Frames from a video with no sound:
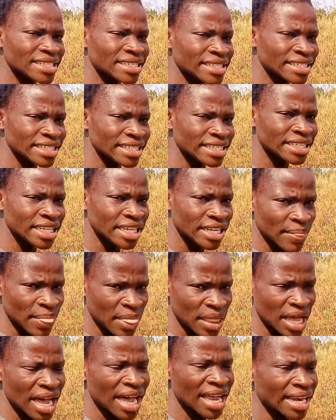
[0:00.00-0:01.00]
de
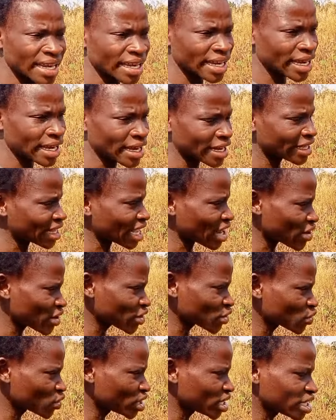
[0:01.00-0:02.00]
areia. Então,
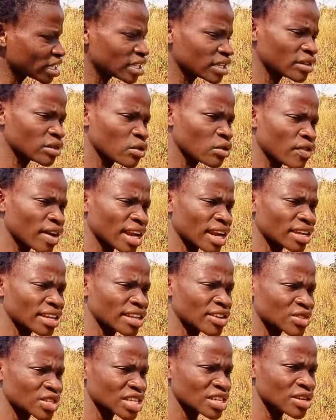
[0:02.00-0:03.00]
isso de louvar a
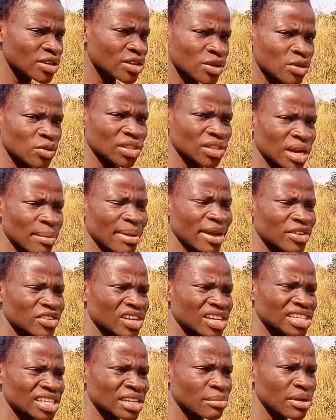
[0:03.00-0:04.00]
Deus, né? O trabalho
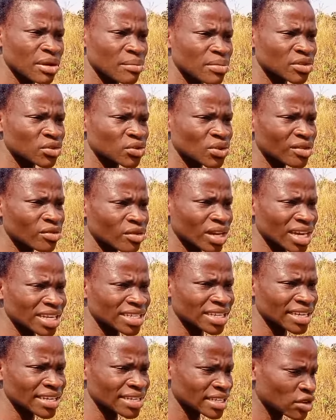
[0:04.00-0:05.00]
está a ser bem abençoado
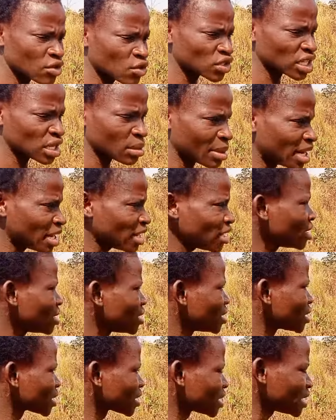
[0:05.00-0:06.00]
graças a essa nossa irmã
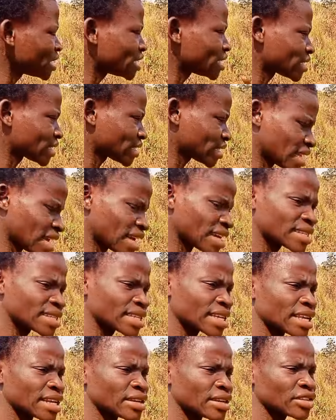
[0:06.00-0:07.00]
que está a,
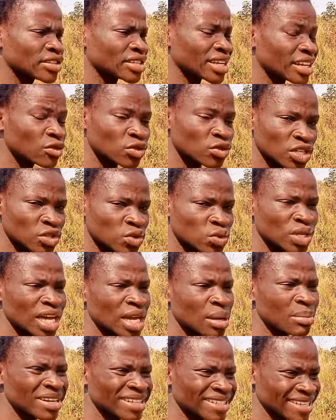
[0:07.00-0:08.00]
ser, está a nos
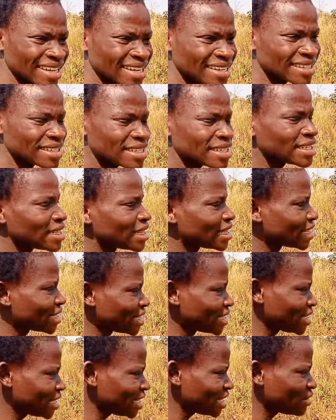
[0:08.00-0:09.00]
ajudar bastante.
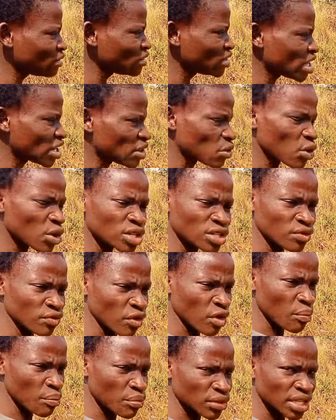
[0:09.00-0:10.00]
E o dia de hoje
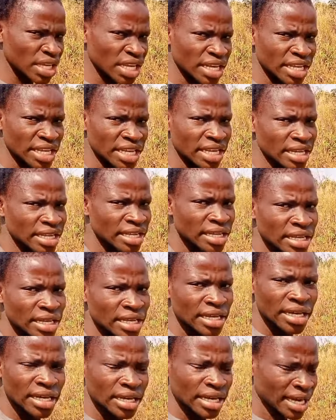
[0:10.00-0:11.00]
vou poder ir
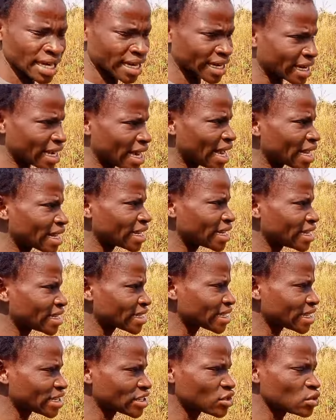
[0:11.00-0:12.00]
carregar
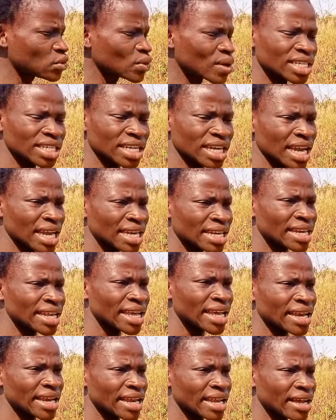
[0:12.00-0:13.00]
essas duas caladas de
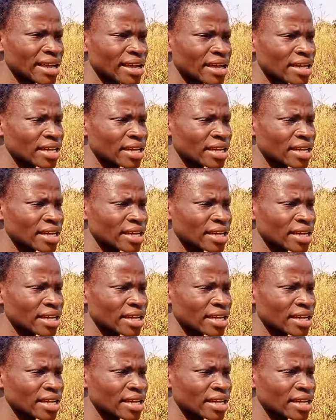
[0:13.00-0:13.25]
areia.